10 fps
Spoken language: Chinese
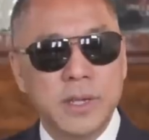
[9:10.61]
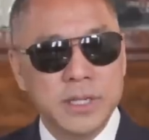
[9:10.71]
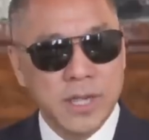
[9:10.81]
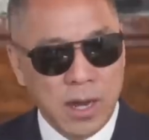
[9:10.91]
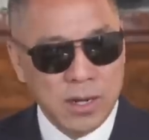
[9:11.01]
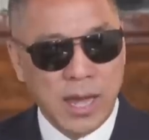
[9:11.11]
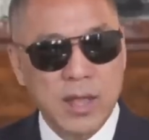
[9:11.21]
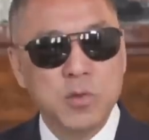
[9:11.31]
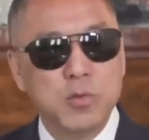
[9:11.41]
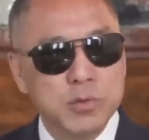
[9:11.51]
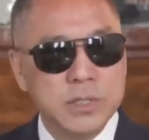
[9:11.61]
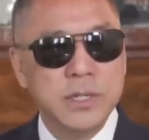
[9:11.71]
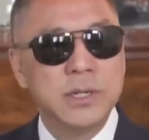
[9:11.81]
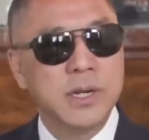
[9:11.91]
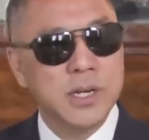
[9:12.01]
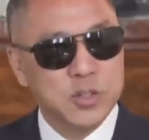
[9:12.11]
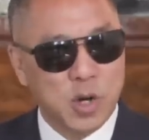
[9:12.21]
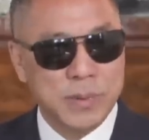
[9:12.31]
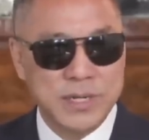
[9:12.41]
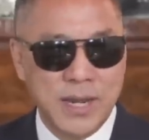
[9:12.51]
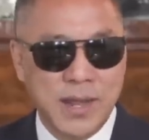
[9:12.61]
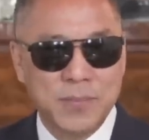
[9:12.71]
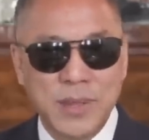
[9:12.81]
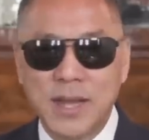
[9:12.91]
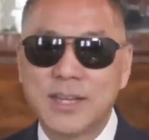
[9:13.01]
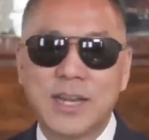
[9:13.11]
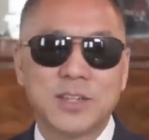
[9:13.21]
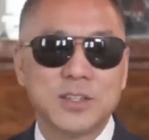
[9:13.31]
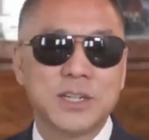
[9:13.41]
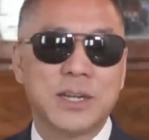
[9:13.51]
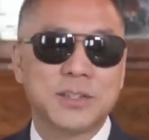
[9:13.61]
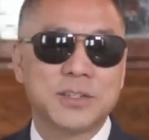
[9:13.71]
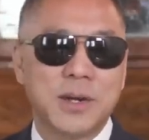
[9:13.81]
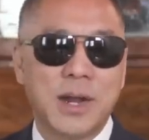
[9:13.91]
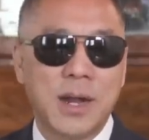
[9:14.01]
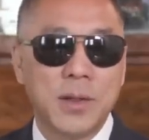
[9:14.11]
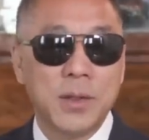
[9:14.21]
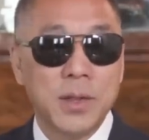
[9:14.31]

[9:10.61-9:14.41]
杨澜、吴征和赵本山啊干成这样的事儿啊。